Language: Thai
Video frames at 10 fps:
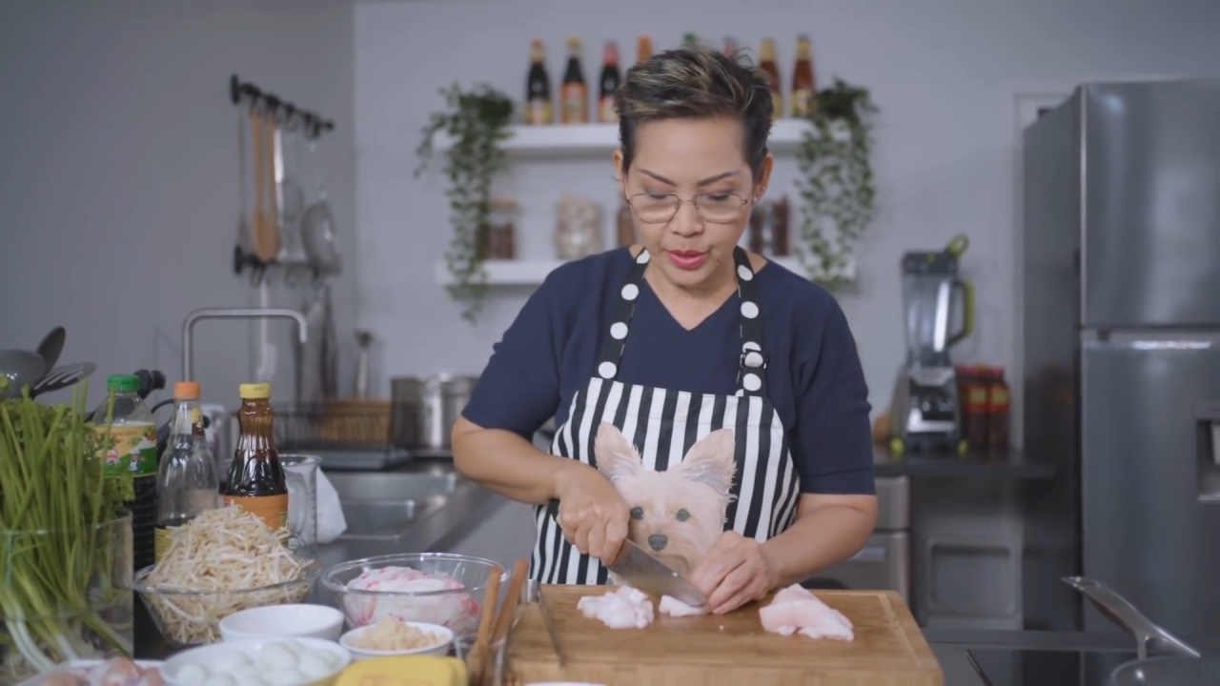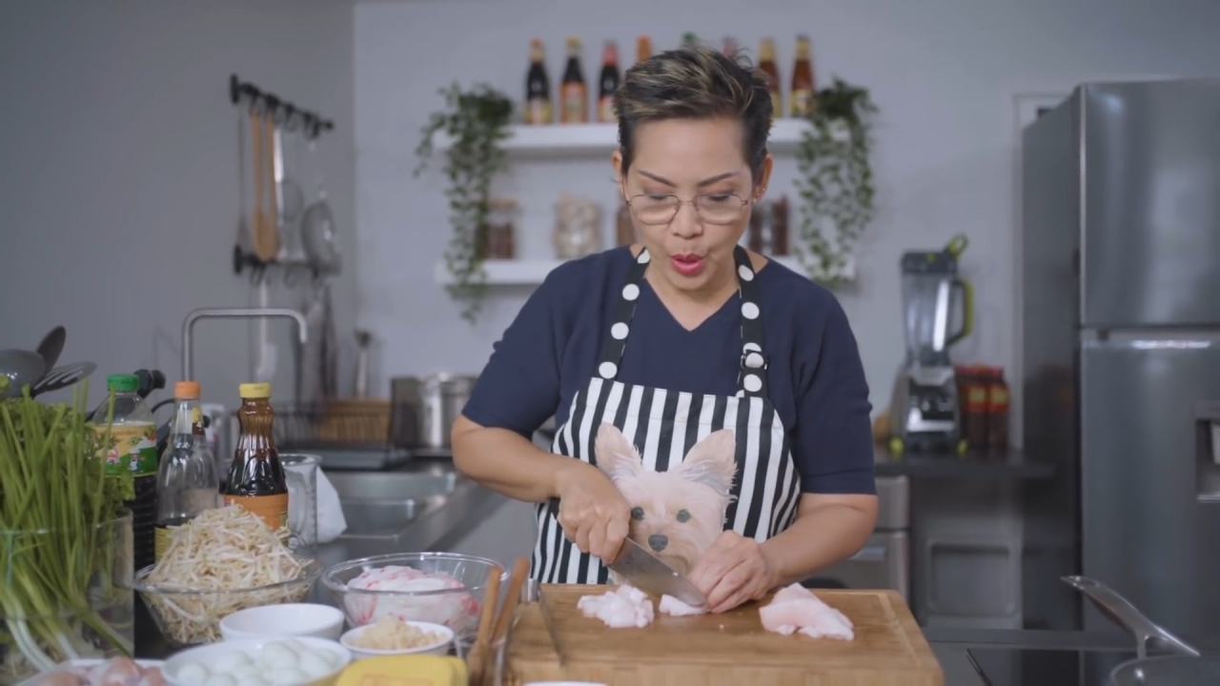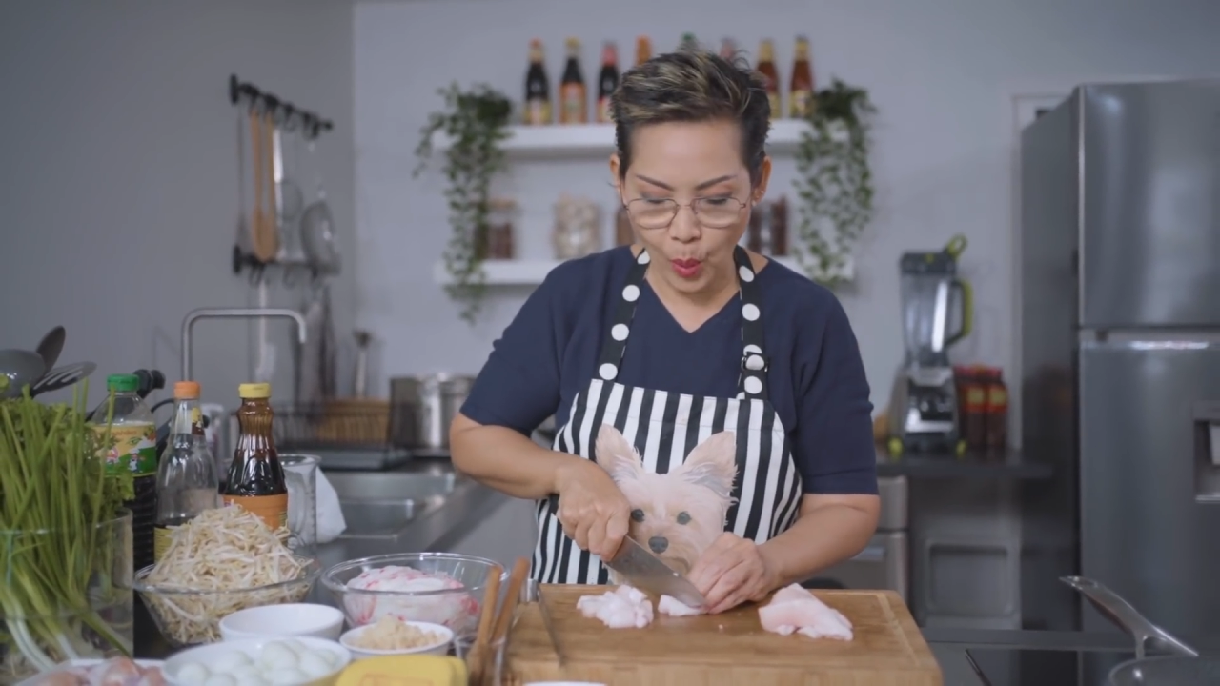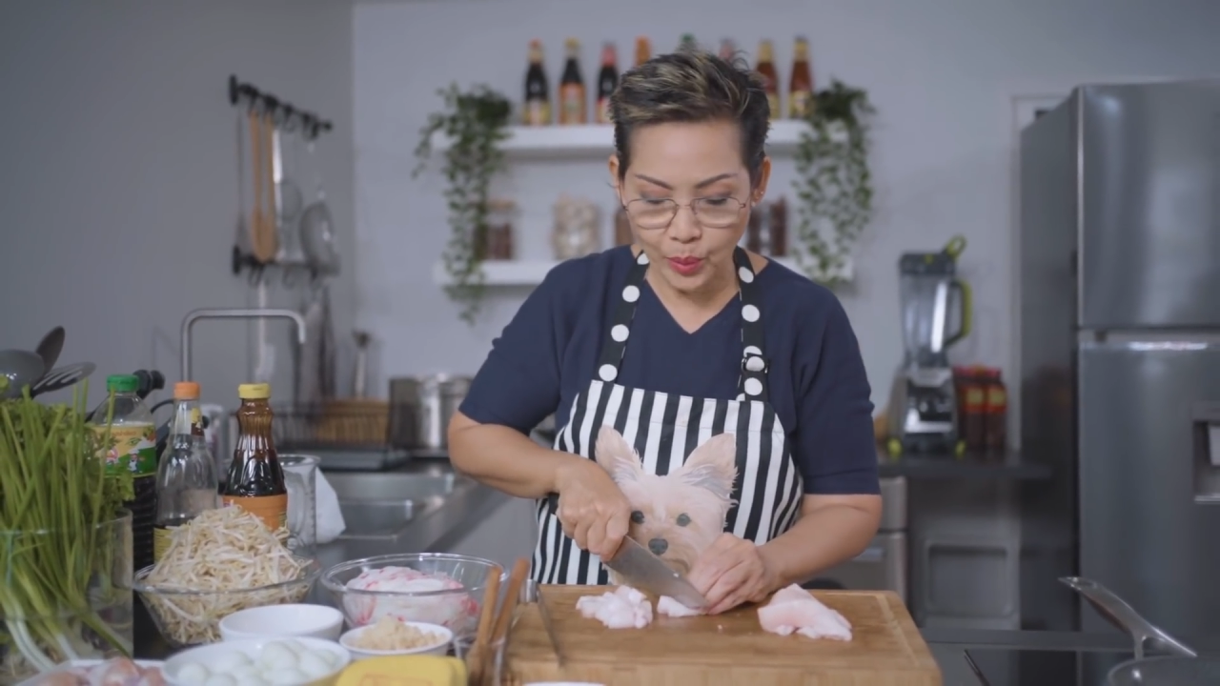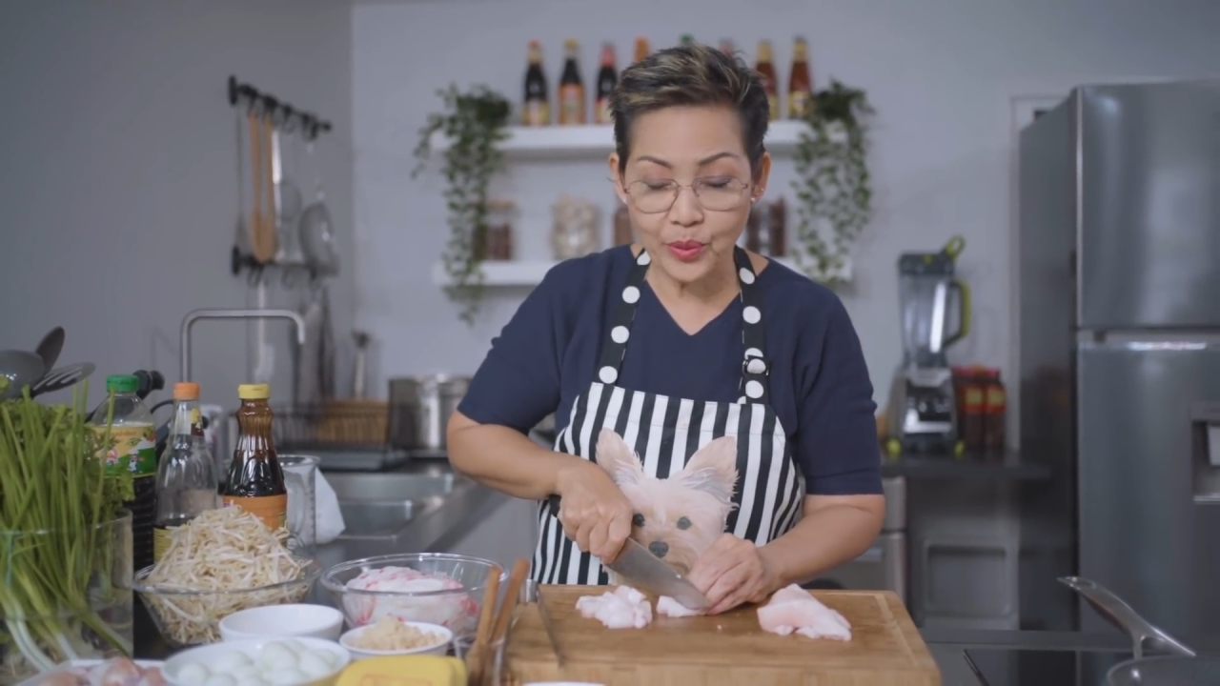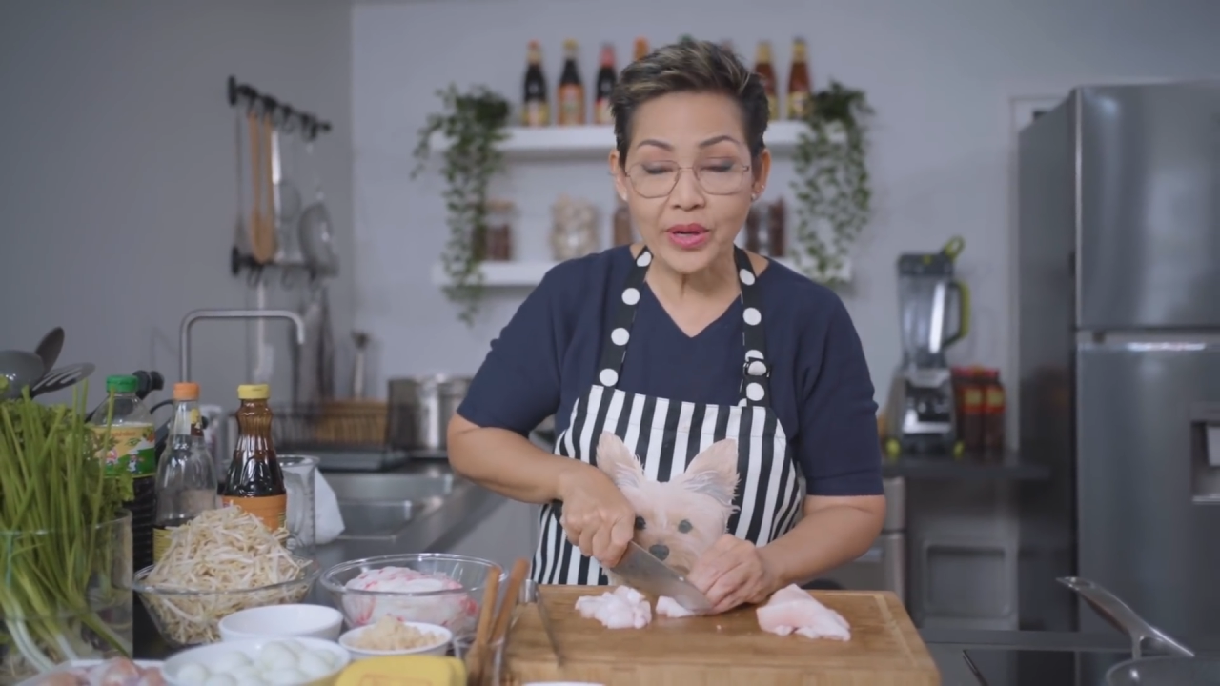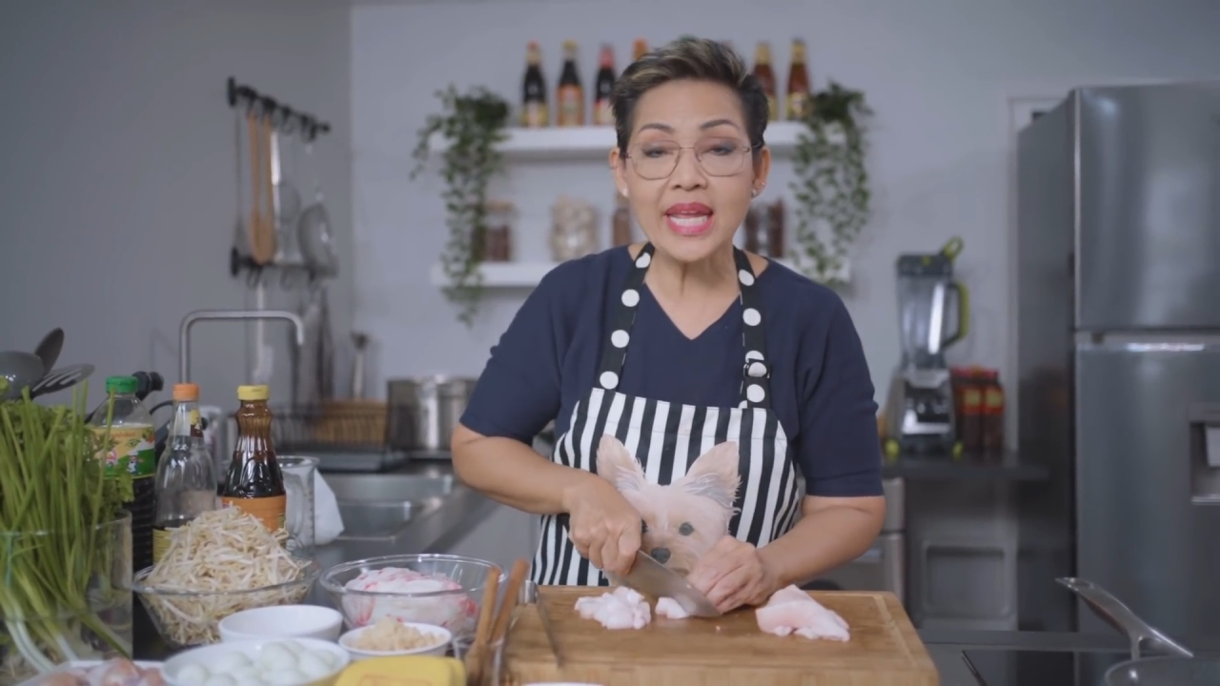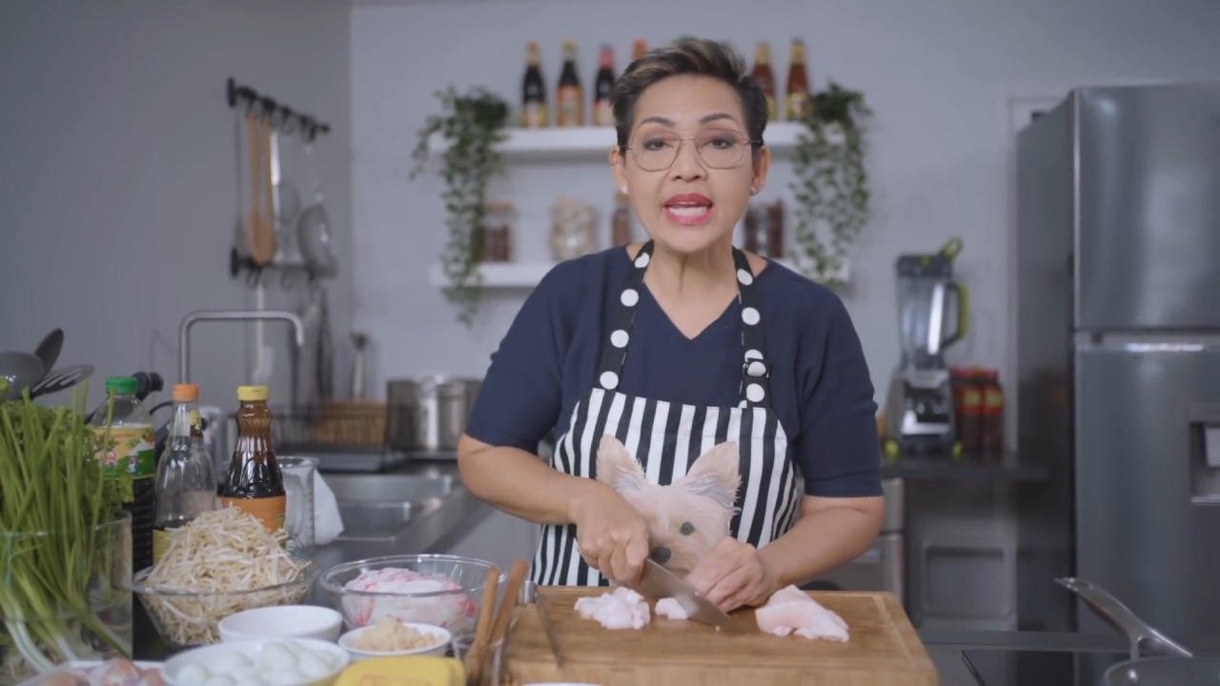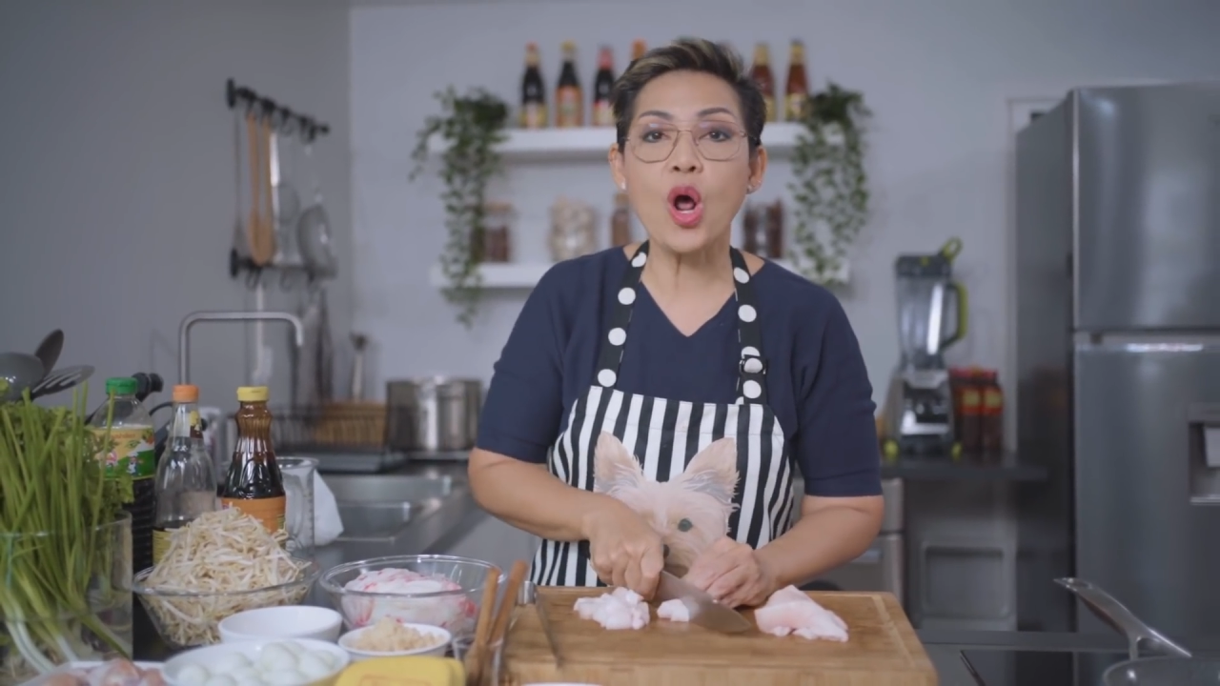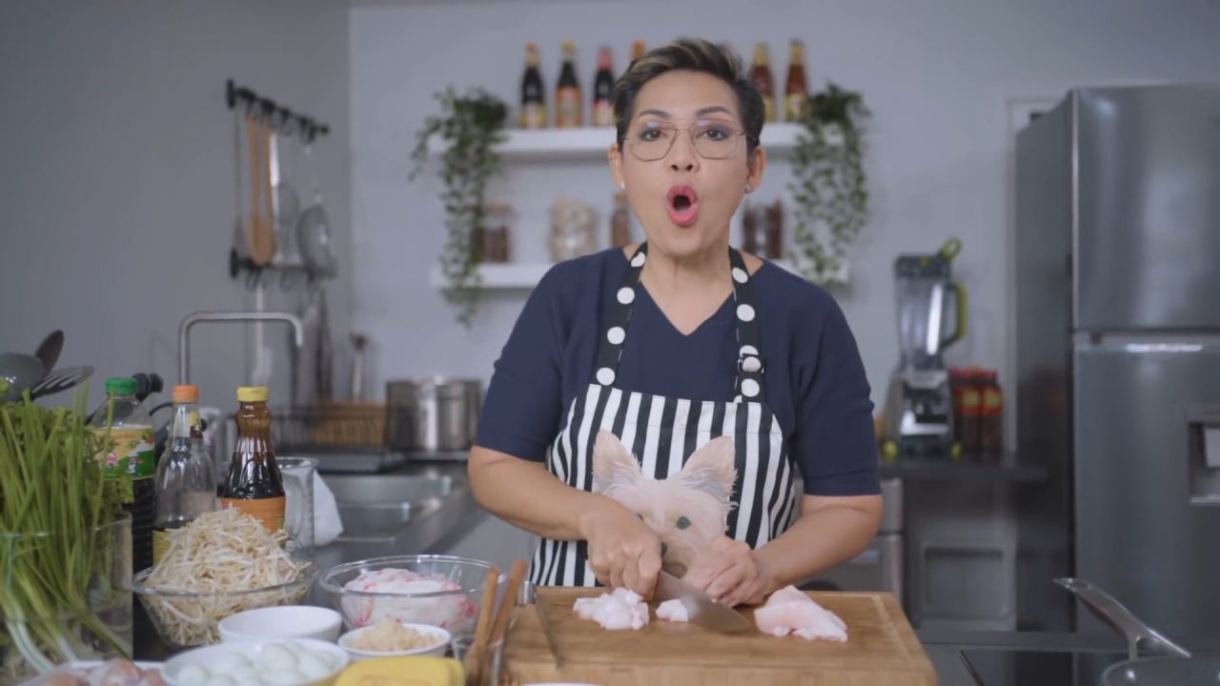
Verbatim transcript: โดนรีด